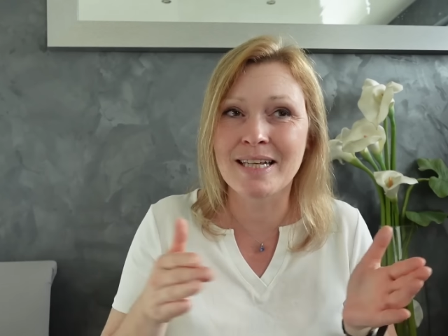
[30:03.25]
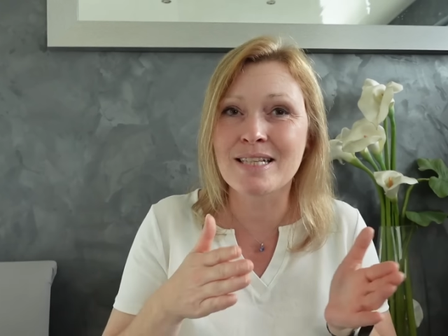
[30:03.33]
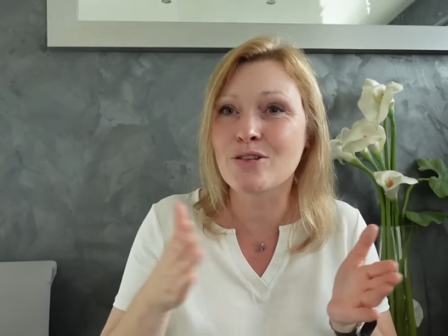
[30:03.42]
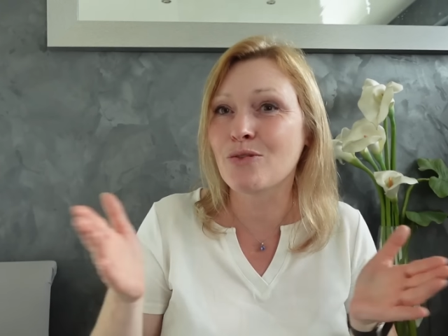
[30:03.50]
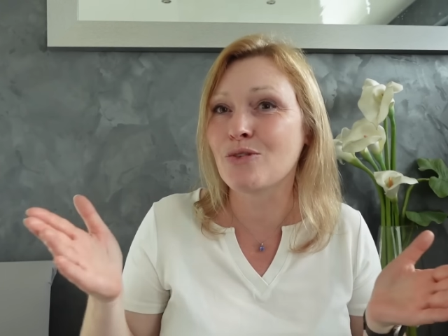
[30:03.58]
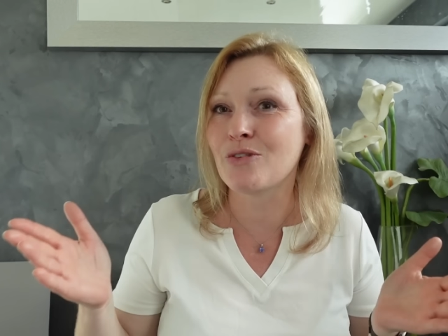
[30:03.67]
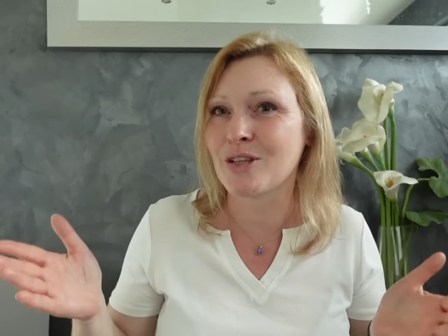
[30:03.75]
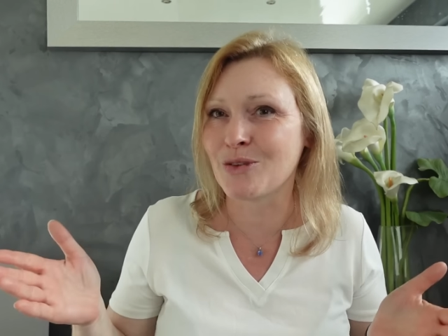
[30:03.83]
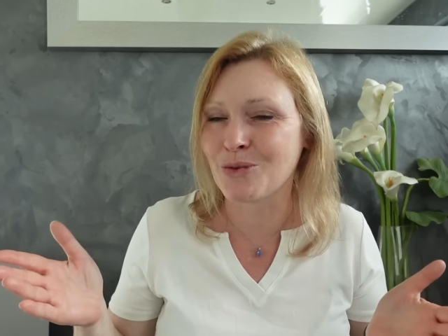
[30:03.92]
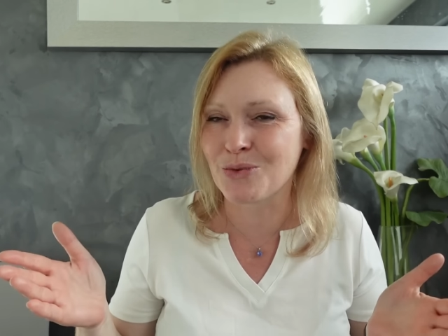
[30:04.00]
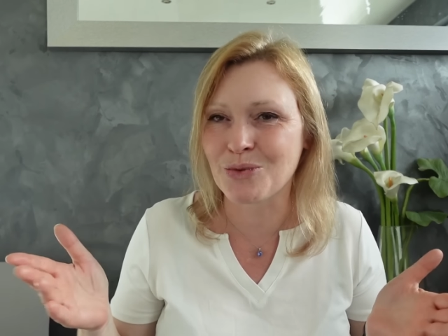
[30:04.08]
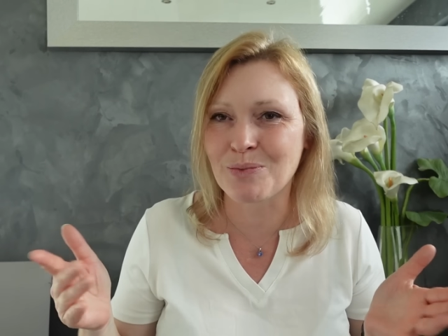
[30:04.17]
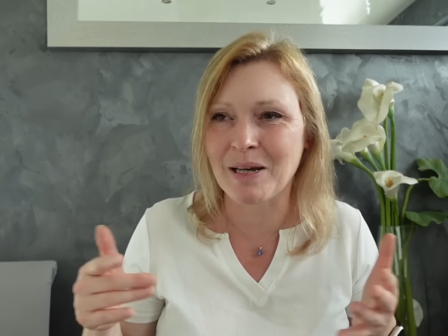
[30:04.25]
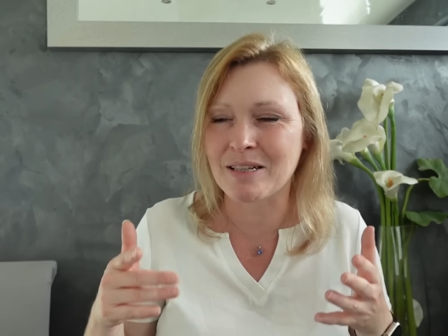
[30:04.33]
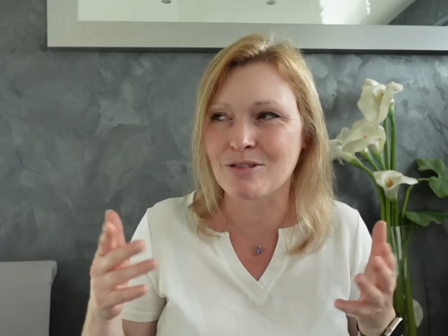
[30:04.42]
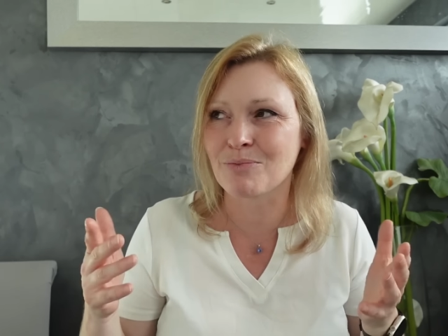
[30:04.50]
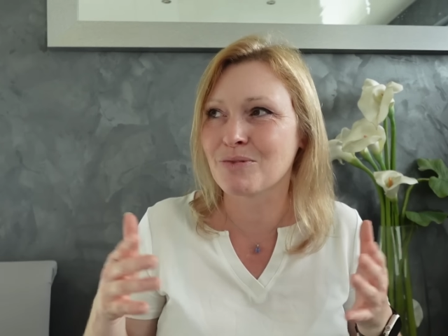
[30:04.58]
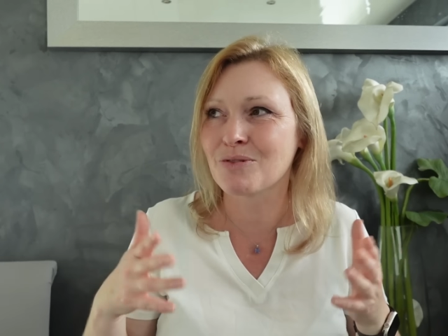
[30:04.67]
Qu'est-ce que vous faites d'autre, par
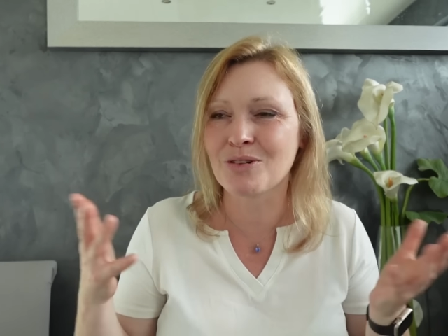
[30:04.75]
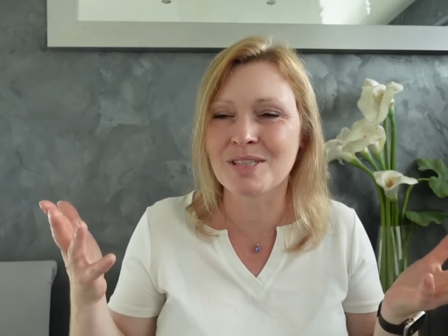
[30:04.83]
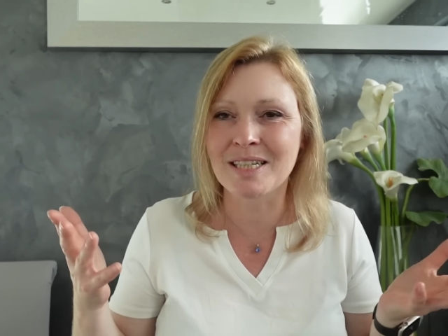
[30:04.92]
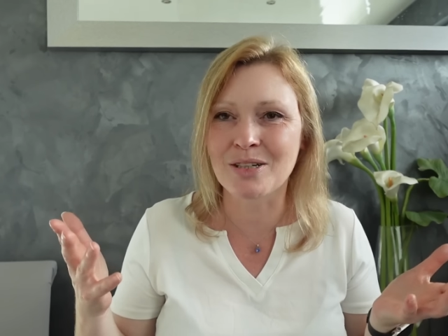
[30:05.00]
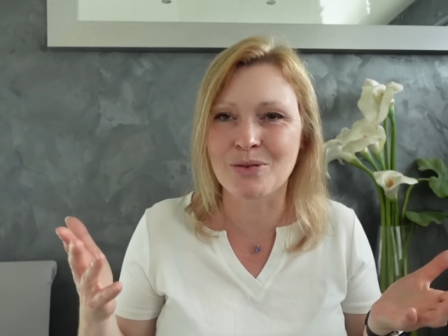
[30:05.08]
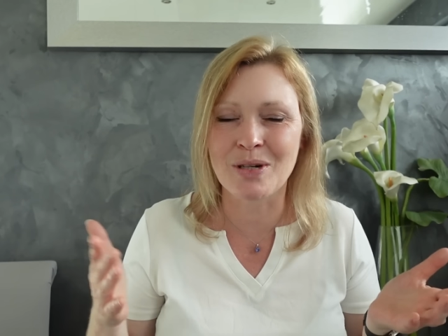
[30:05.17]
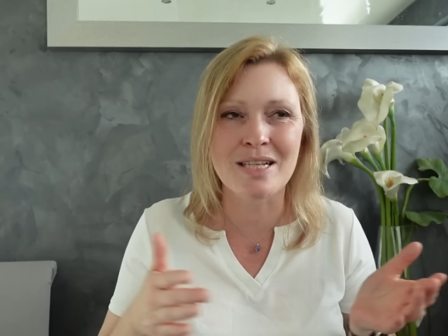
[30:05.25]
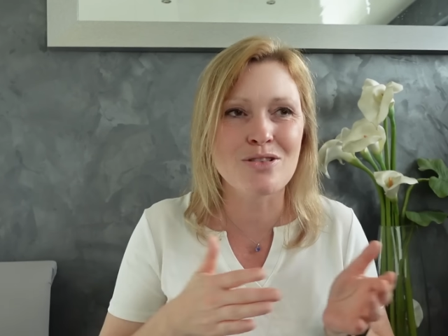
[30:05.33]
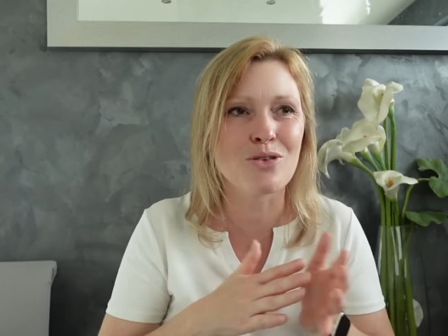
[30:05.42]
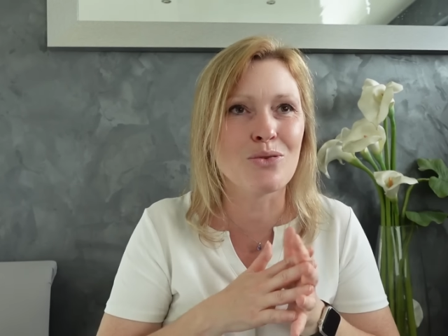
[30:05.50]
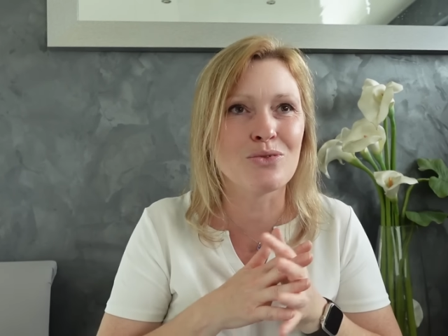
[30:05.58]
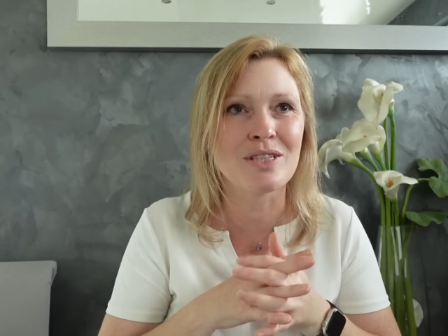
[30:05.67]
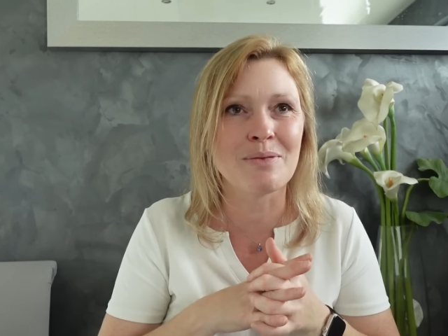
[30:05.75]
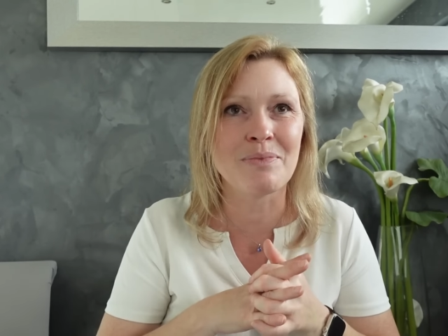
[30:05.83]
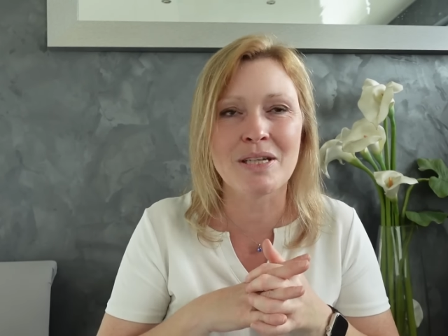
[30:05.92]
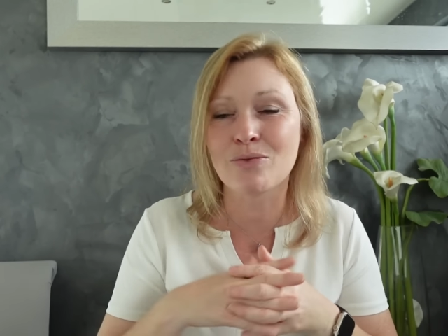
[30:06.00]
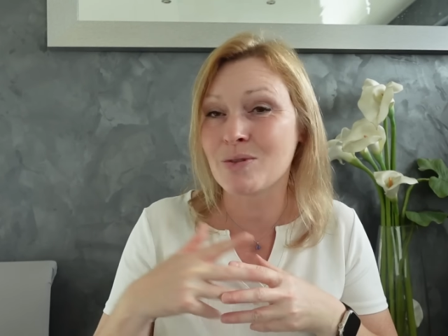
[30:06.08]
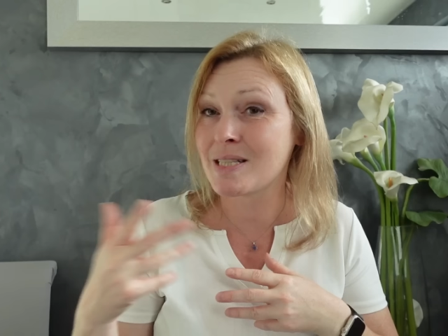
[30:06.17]
exemple, que le tricot Est-ce que vous
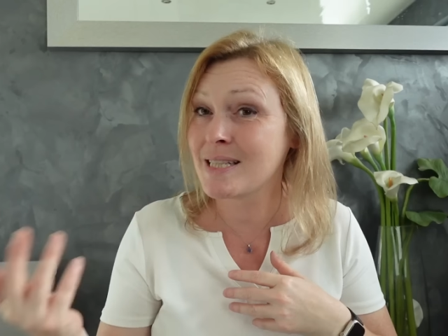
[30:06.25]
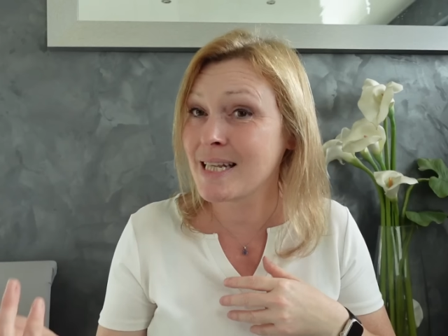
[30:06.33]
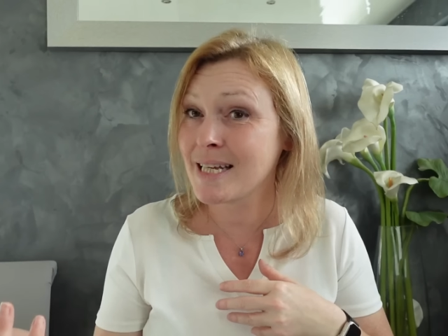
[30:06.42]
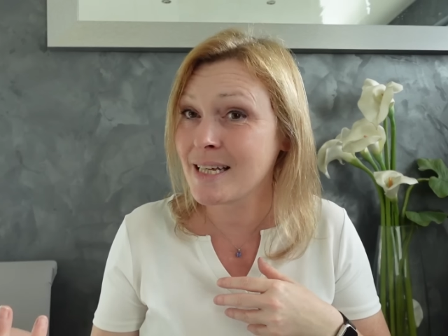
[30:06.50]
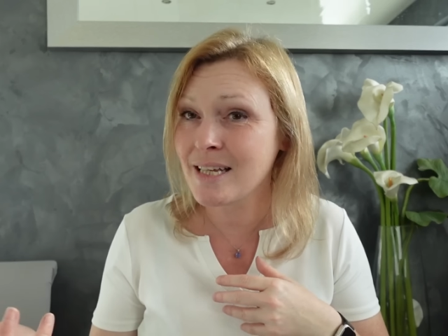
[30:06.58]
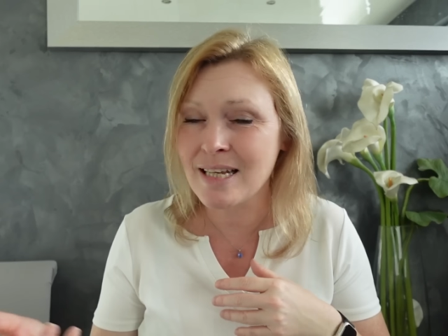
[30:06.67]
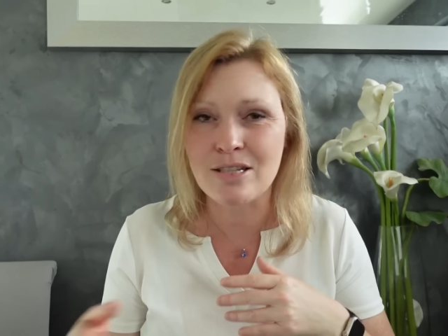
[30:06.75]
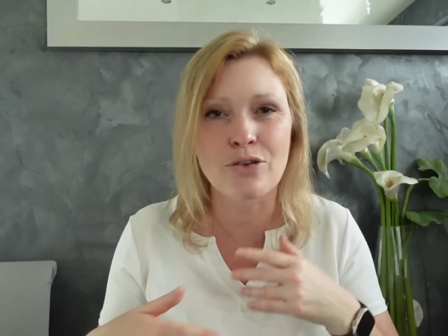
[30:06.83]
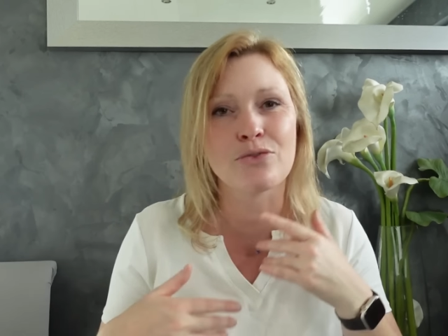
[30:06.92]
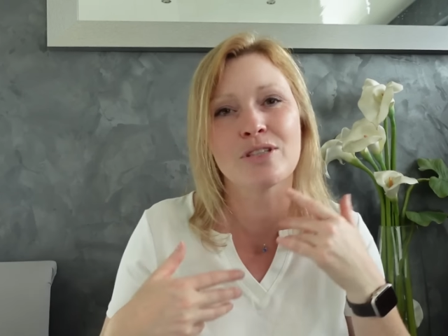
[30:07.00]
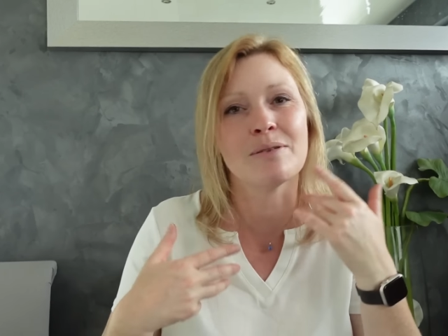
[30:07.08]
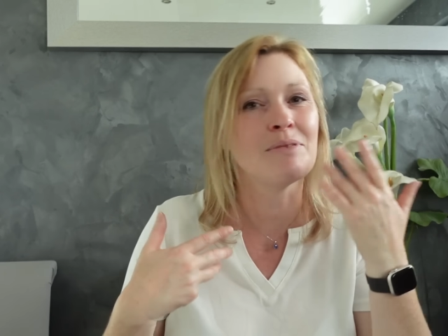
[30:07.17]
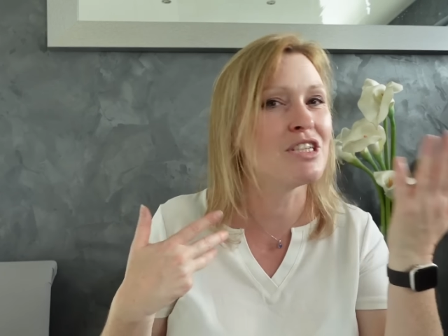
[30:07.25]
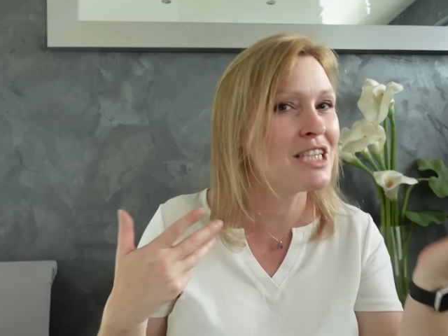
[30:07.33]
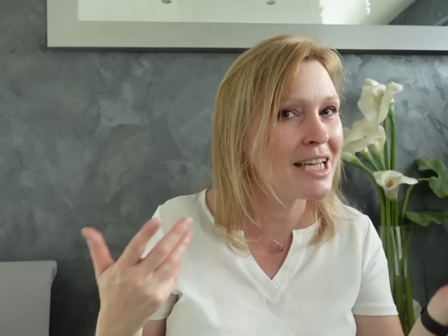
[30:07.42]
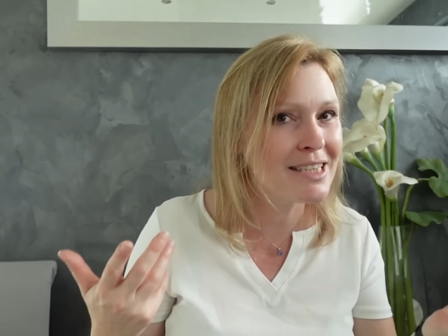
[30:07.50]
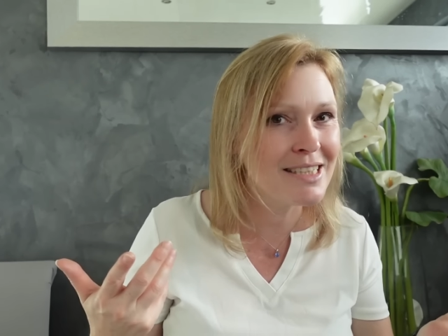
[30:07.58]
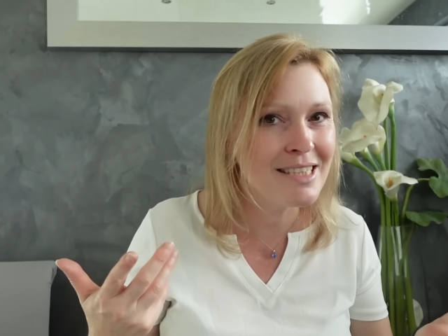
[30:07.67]
aimez cuisiner Est-ce que vous aimez
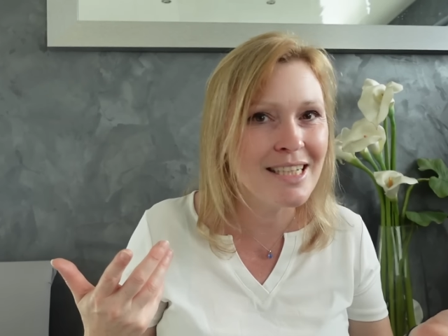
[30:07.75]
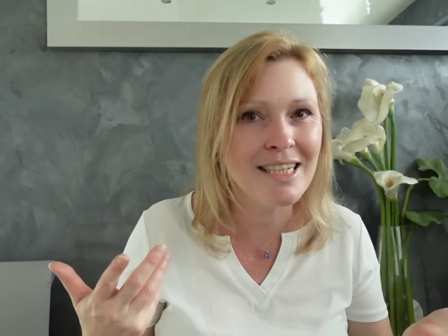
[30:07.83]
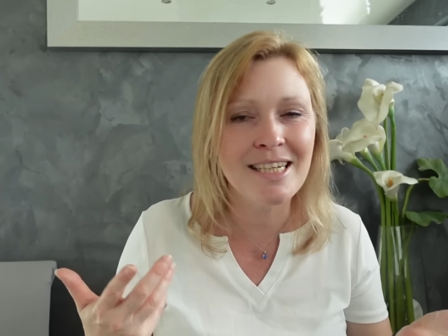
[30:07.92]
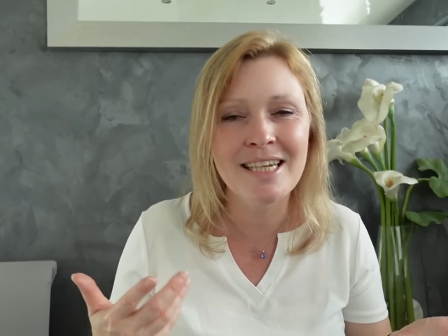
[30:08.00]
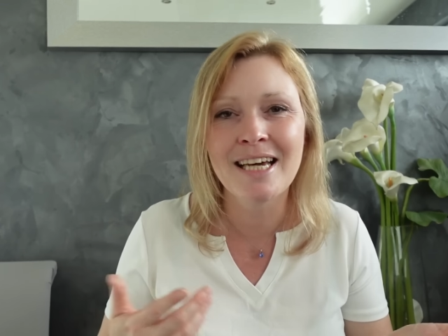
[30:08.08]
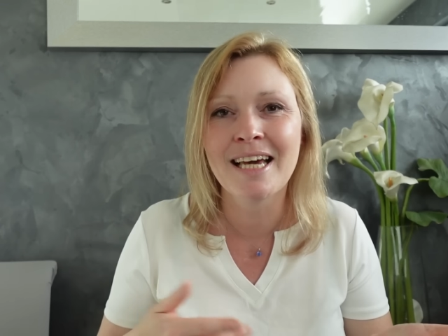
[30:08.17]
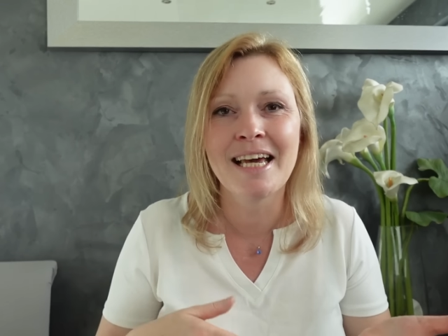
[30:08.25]
jardiner